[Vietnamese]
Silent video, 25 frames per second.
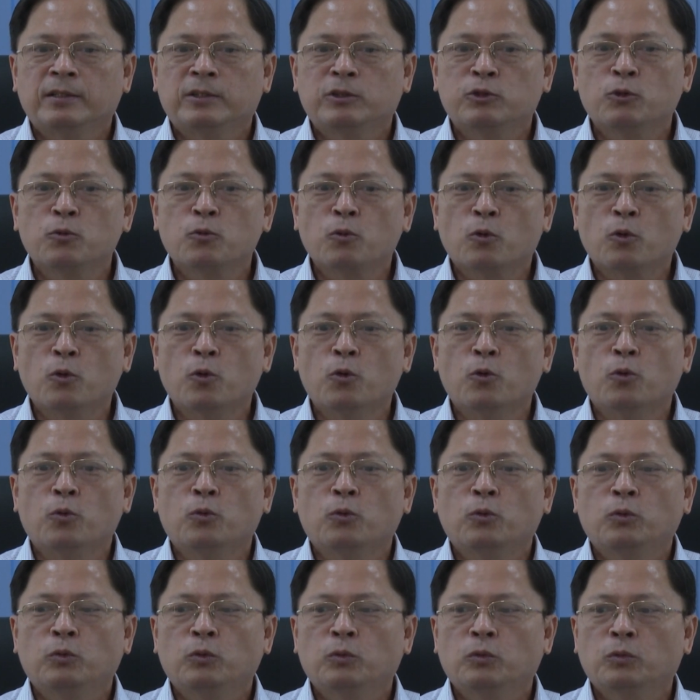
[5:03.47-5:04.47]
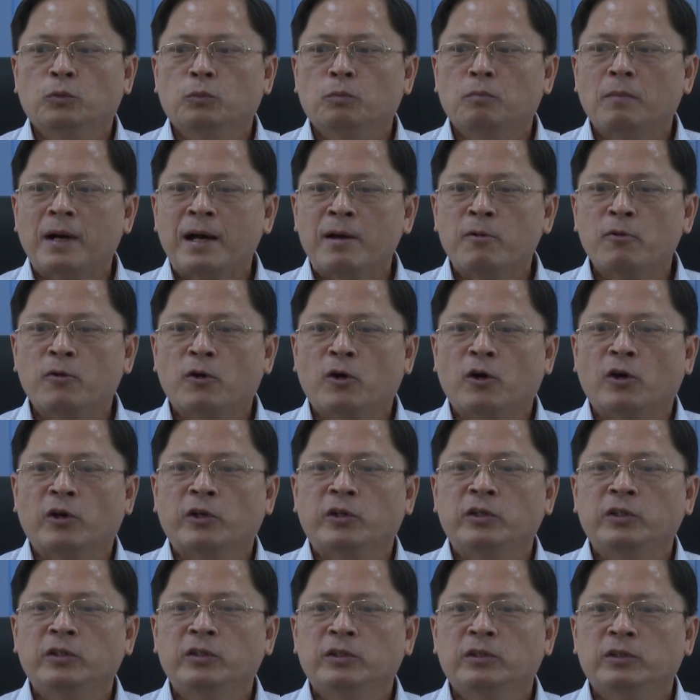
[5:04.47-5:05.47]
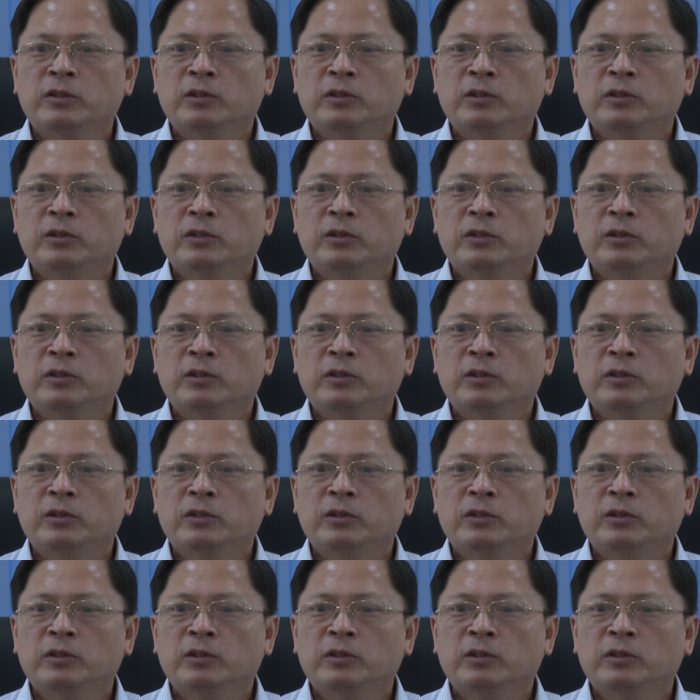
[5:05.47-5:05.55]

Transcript: dụng cụ bao gói,